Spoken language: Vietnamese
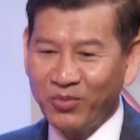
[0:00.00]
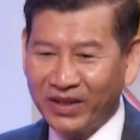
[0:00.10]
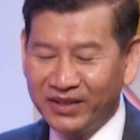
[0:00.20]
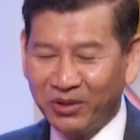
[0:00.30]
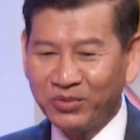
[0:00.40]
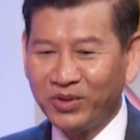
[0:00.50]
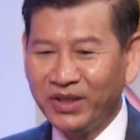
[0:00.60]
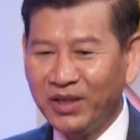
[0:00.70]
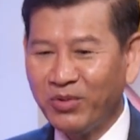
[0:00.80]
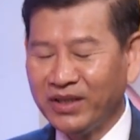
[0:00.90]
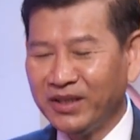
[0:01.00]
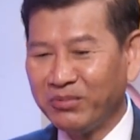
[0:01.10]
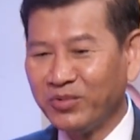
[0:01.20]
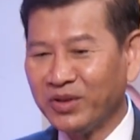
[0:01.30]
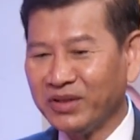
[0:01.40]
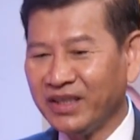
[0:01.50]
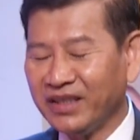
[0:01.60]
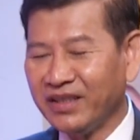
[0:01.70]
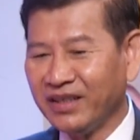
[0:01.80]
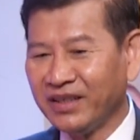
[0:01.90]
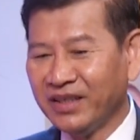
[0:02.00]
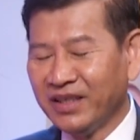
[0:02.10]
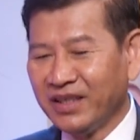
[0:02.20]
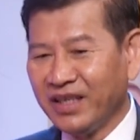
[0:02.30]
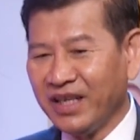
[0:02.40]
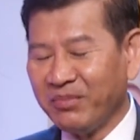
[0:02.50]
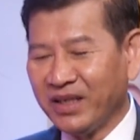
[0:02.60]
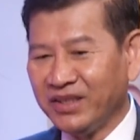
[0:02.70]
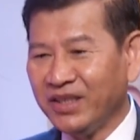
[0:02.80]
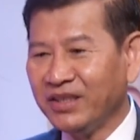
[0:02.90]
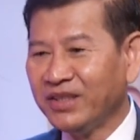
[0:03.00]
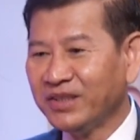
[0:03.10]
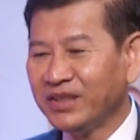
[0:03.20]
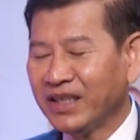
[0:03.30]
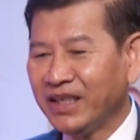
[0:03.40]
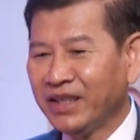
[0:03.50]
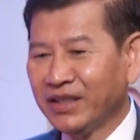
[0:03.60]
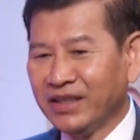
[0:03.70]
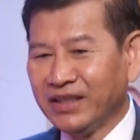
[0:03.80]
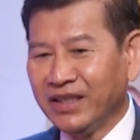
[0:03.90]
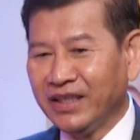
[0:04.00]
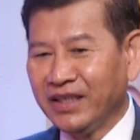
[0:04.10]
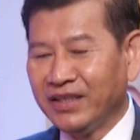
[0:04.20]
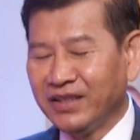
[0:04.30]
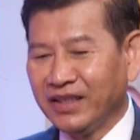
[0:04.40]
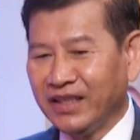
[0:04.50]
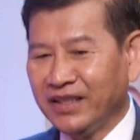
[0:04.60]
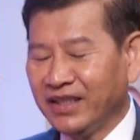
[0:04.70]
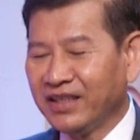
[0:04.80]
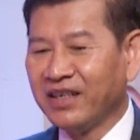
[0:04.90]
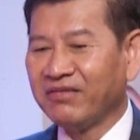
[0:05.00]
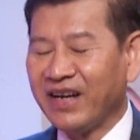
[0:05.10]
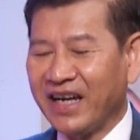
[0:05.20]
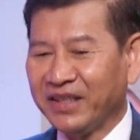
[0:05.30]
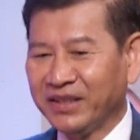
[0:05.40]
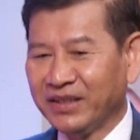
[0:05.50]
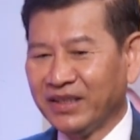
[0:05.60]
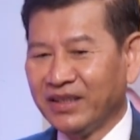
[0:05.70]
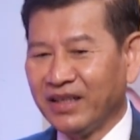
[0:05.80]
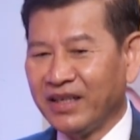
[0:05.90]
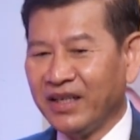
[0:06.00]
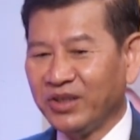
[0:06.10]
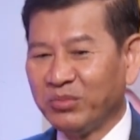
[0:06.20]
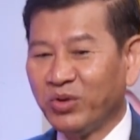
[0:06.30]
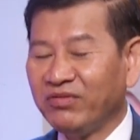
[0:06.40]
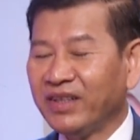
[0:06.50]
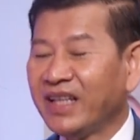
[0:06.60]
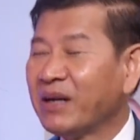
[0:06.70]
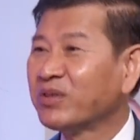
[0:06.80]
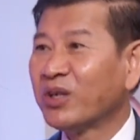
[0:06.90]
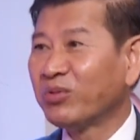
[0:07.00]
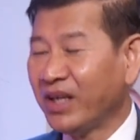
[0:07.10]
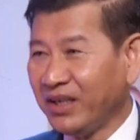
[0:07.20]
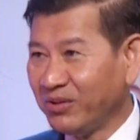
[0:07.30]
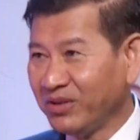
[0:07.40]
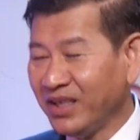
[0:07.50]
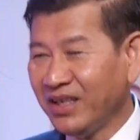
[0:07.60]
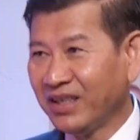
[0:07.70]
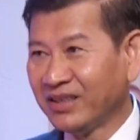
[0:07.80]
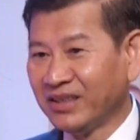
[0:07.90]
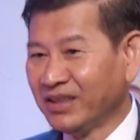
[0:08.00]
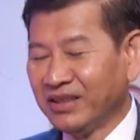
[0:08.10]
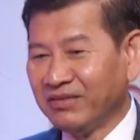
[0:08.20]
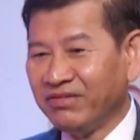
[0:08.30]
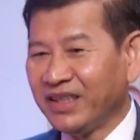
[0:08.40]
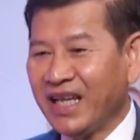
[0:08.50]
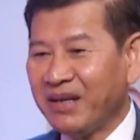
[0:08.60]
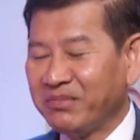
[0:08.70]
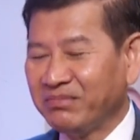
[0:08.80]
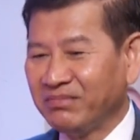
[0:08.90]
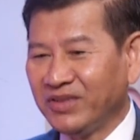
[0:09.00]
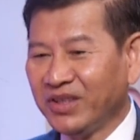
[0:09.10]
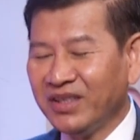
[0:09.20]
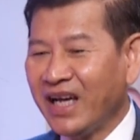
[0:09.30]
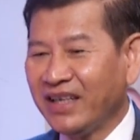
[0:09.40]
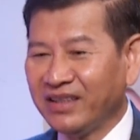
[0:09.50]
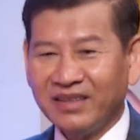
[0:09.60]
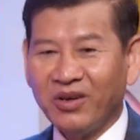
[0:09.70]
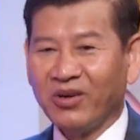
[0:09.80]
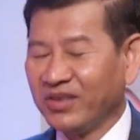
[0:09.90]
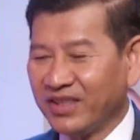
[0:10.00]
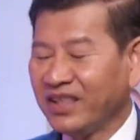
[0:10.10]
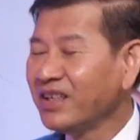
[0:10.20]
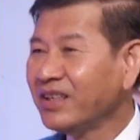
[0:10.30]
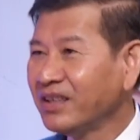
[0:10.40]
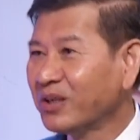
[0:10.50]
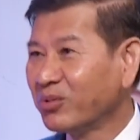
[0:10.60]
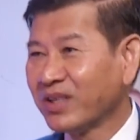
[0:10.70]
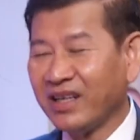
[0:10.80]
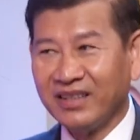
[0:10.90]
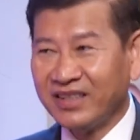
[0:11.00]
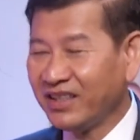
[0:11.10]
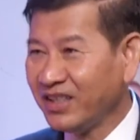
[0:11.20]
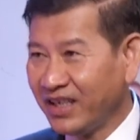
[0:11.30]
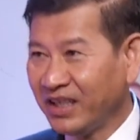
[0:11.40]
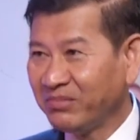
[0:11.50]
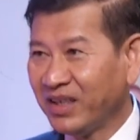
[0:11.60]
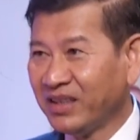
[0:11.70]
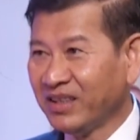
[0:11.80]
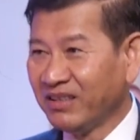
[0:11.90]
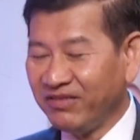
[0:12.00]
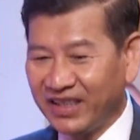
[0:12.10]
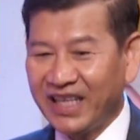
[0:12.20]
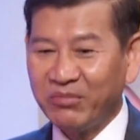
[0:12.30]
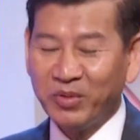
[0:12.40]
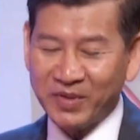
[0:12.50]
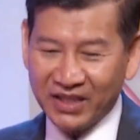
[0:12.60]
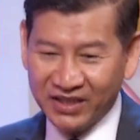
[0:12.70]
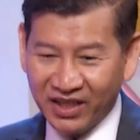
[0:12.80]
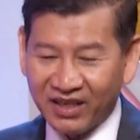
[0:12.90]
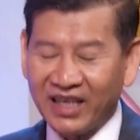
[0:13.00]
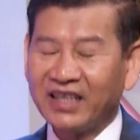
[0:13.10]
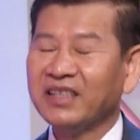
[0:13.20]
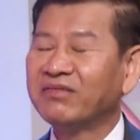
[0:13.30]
quan trọng tôi nghĩ quan trọng của để để để mà gìn giữ cái cái cái cái cái, cái cờ vàng á là để cho một Việt Nam sau này tôi nghĩ là Việt Nam tương lai cờ đỏ nó sẽ đi cộng sản nó sẽ đi hết mà ừ. Việt Nam mình sẽ trở lại cờ